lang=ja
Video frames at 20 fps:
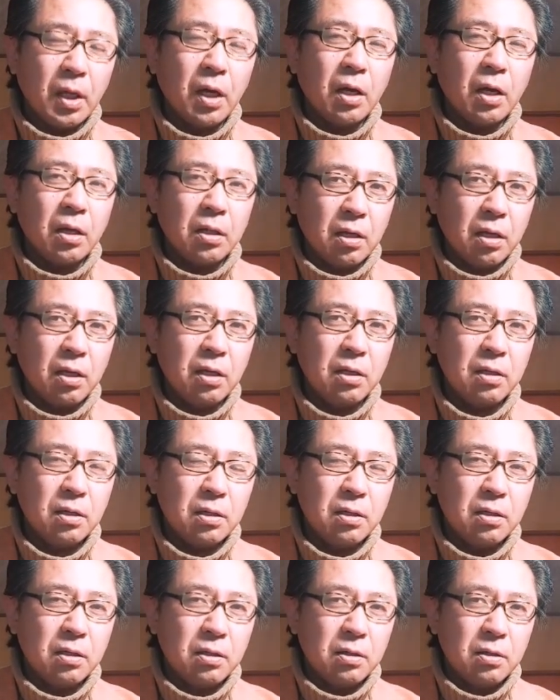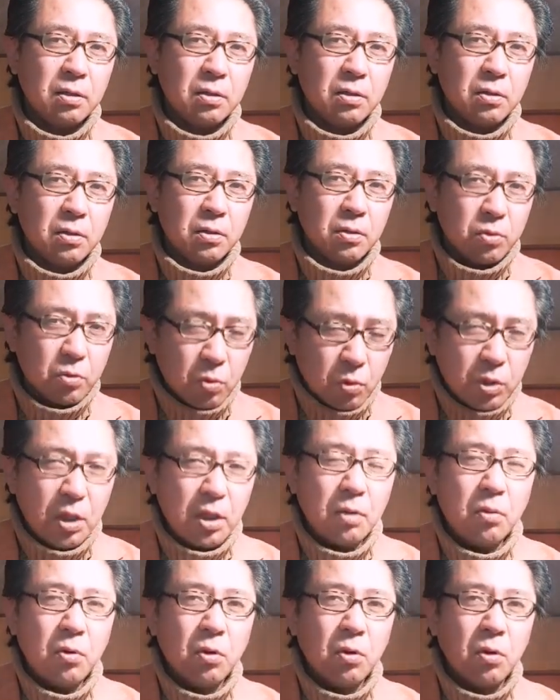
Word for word: だからね、それ